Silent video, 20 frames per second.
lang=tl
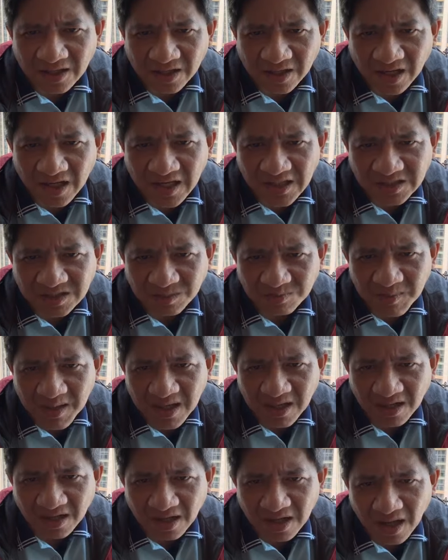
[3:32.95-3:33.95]
Chris
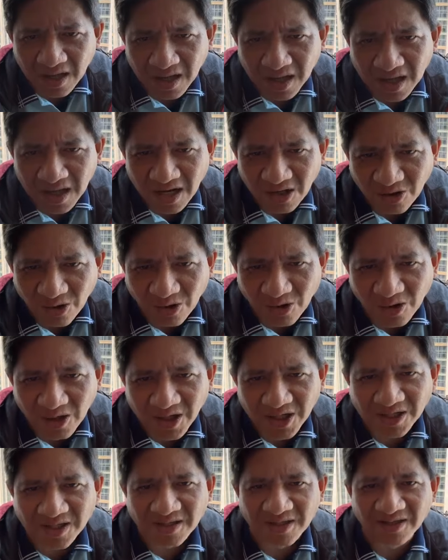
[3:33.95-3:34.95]
Mirey
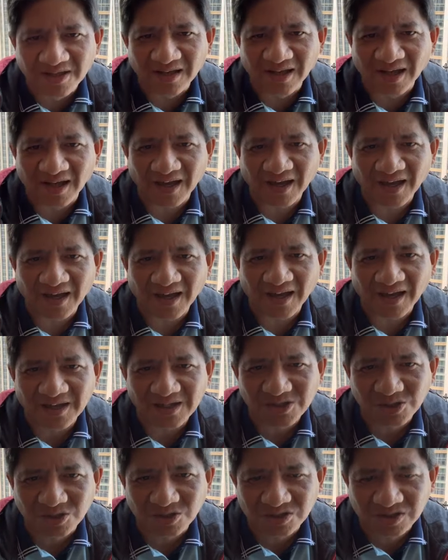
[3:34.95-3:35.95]
Lord uh,
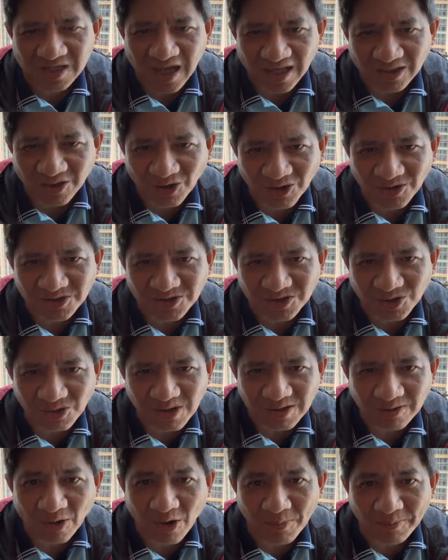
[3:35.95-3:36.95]
Gadon.
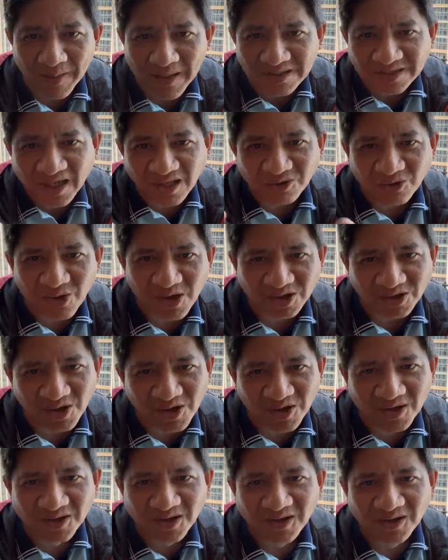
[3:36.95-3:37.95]
Sulit. Oh, pinsan ko
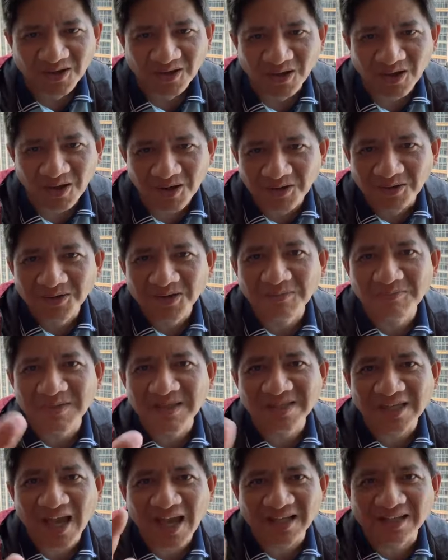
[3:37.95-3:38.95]
ito. Oh,
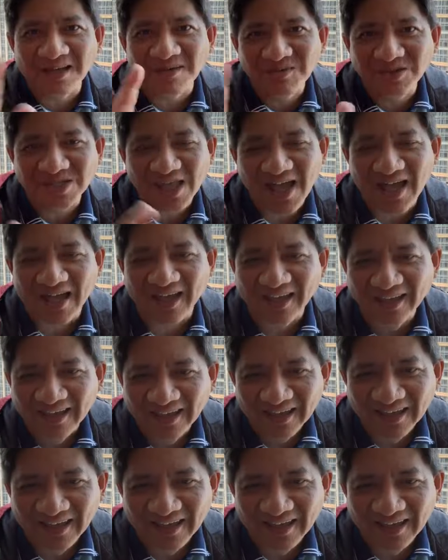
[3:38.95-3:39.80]
pinsan, kamusta?